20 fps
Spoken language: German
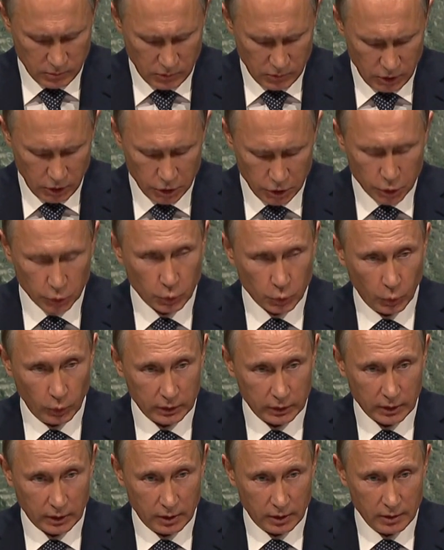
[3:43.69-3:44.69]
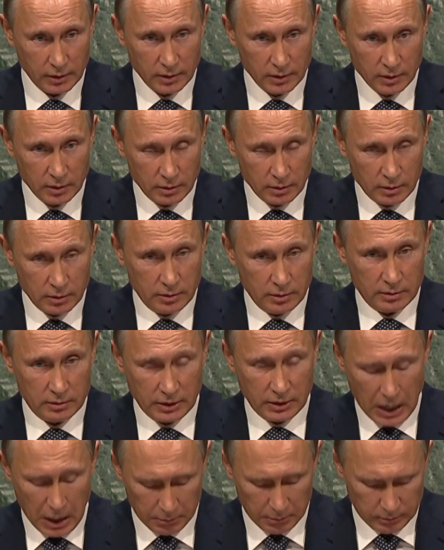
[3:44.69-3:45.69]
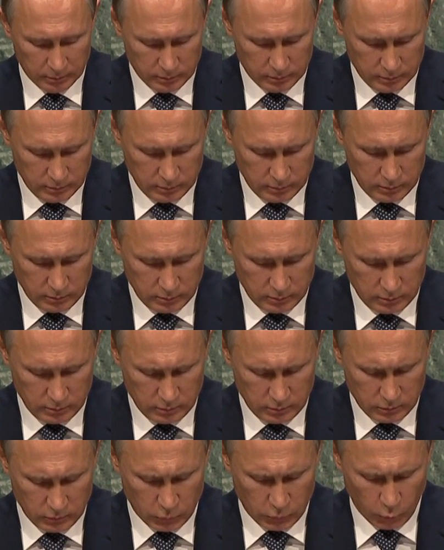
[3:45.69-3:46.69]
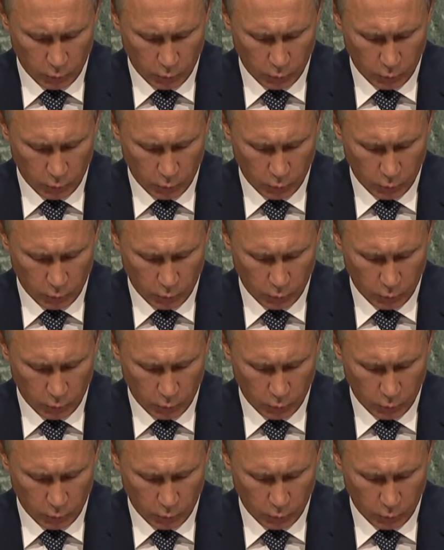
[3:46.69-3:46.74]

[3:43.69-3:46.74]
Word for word: aktiv in andere Regionen auszubreiten.